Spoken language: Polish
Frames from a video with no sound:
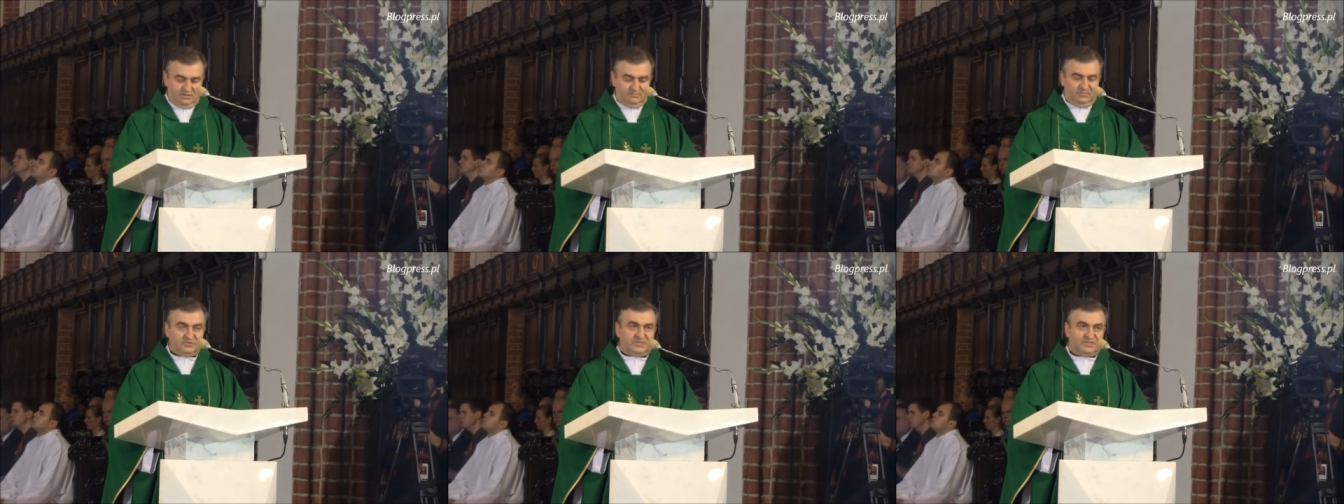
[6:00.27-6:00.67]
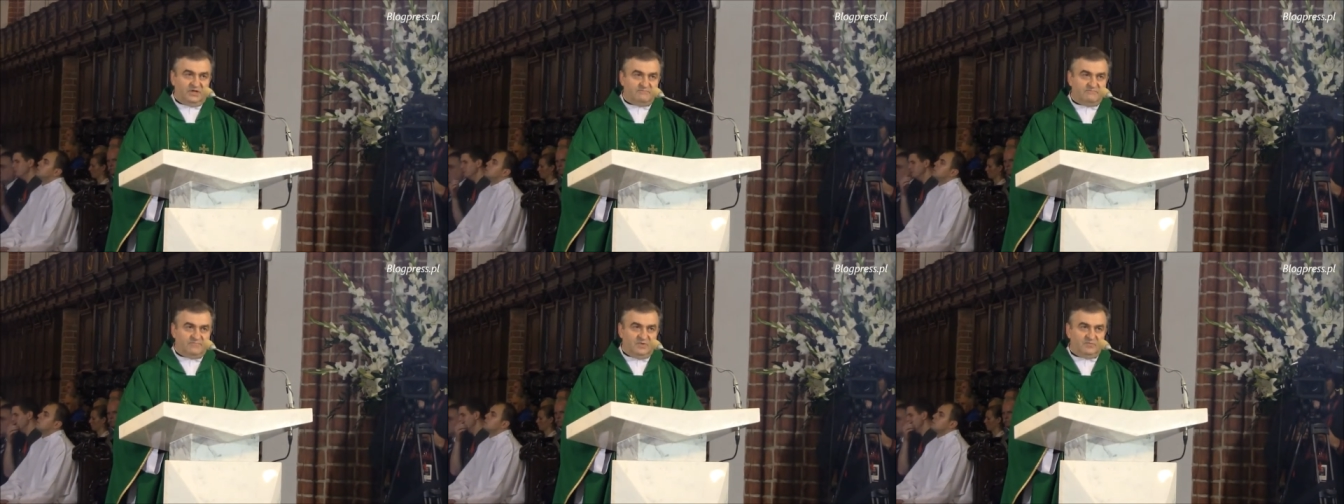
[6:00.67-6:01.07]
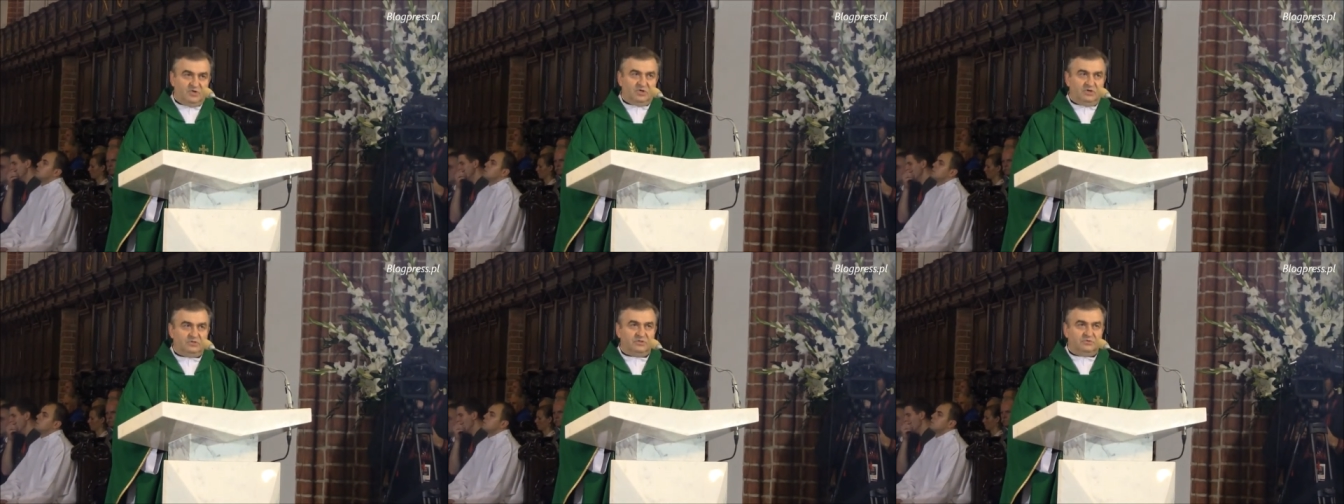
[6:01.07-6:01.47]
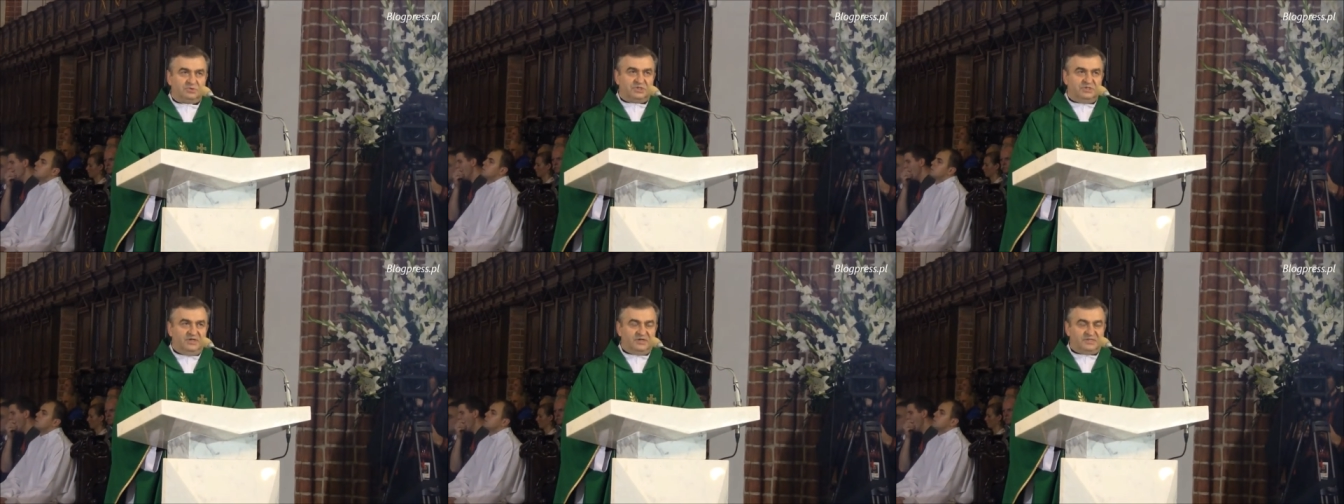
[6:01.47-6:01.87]
Podstępem, ironią,
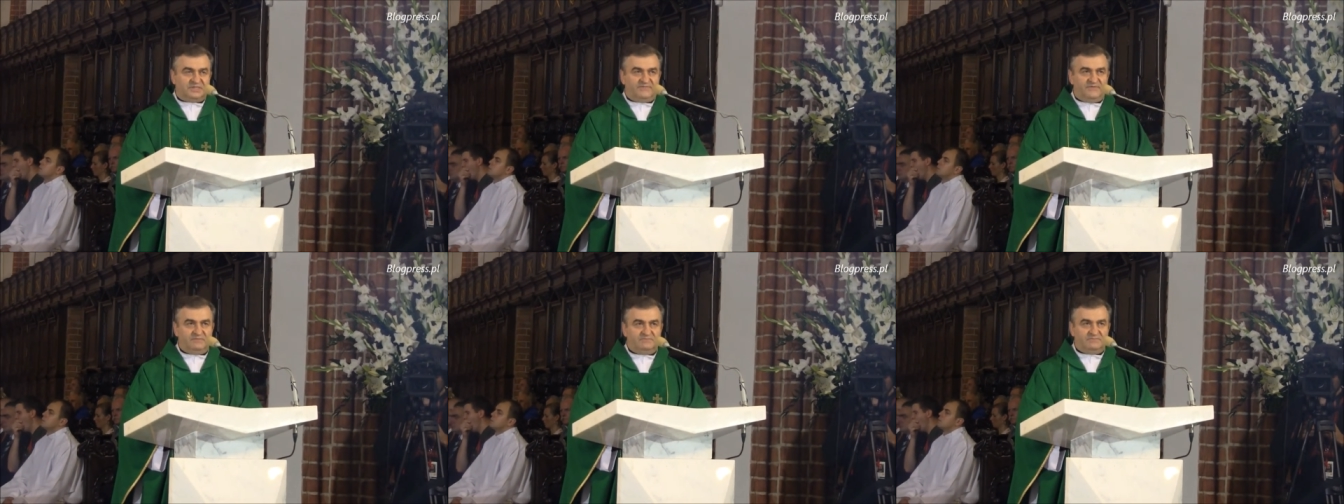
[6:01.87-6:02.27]
szyderstwem,